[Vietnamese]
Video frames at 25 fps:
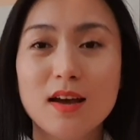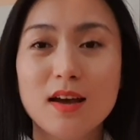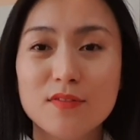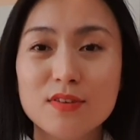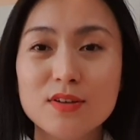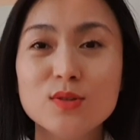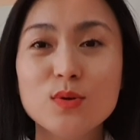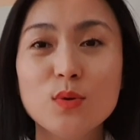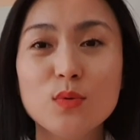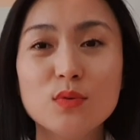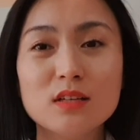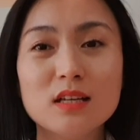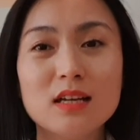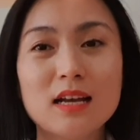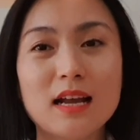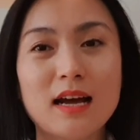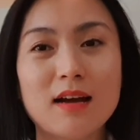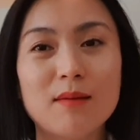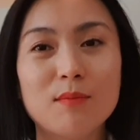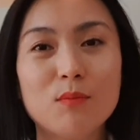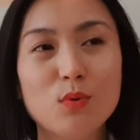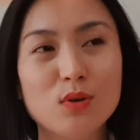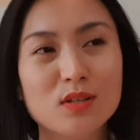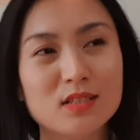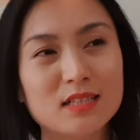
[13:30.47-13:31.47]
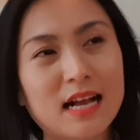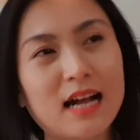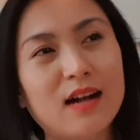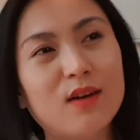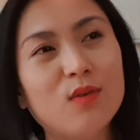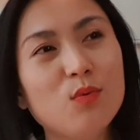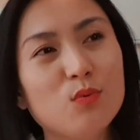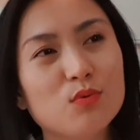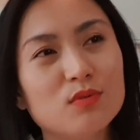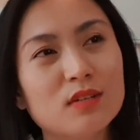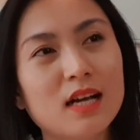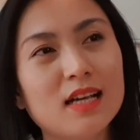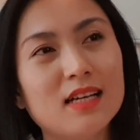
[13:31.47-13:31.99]
Ví dụ như là buổi sáng
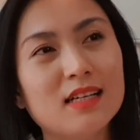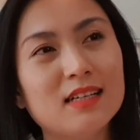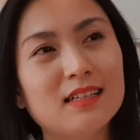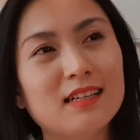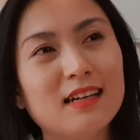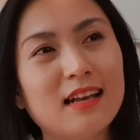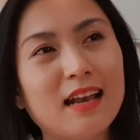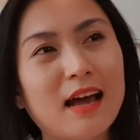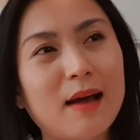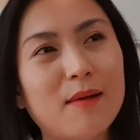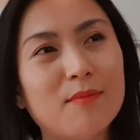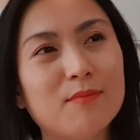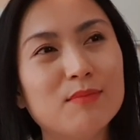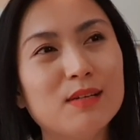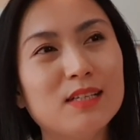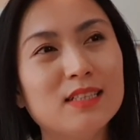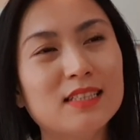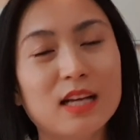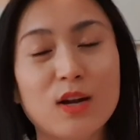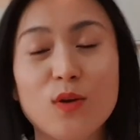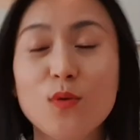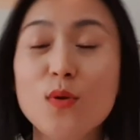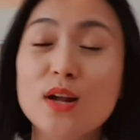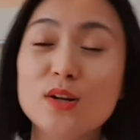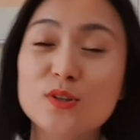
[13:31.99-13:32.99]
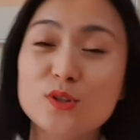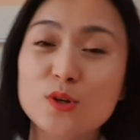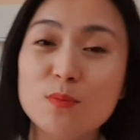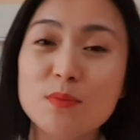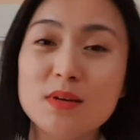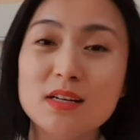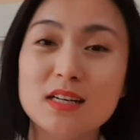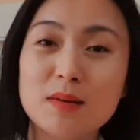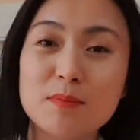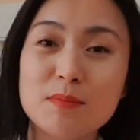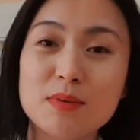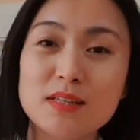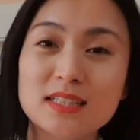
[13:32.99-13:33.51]
ngủ dậy là mình sẽ luyện cho
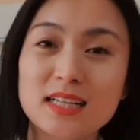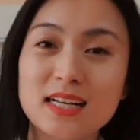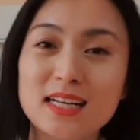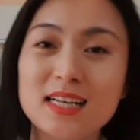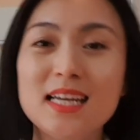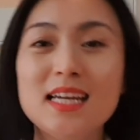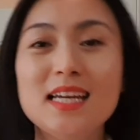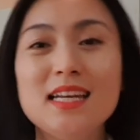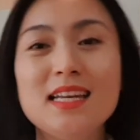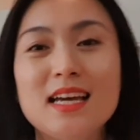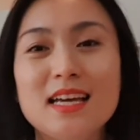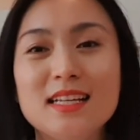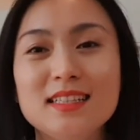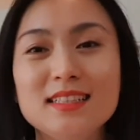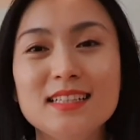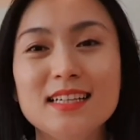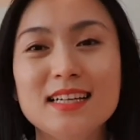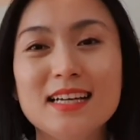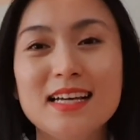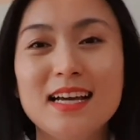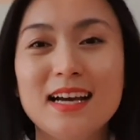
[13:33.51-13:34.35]
mình là mình sẽ nghĩ đến